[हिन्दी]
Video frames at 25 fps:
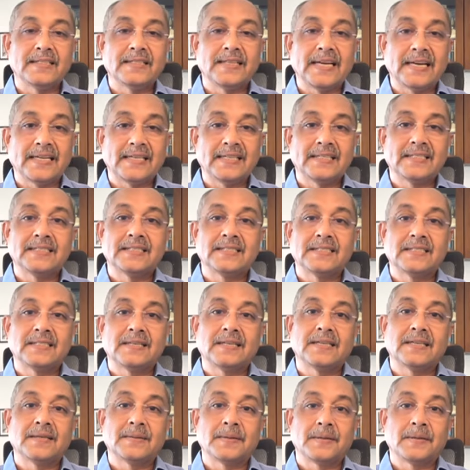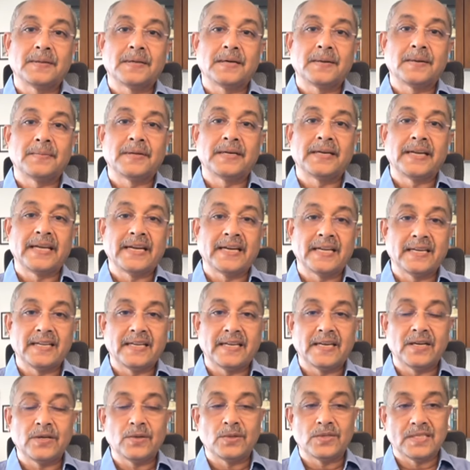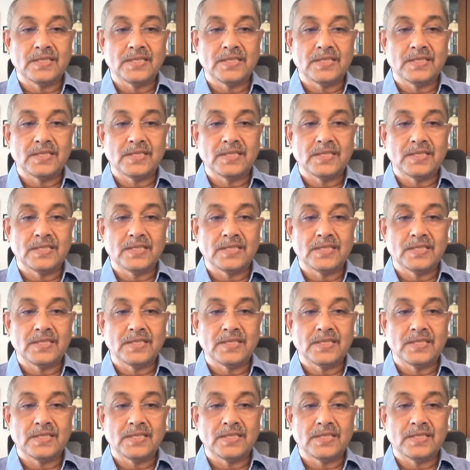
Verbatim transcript: दैट इज आई मीन टेकन केयर टू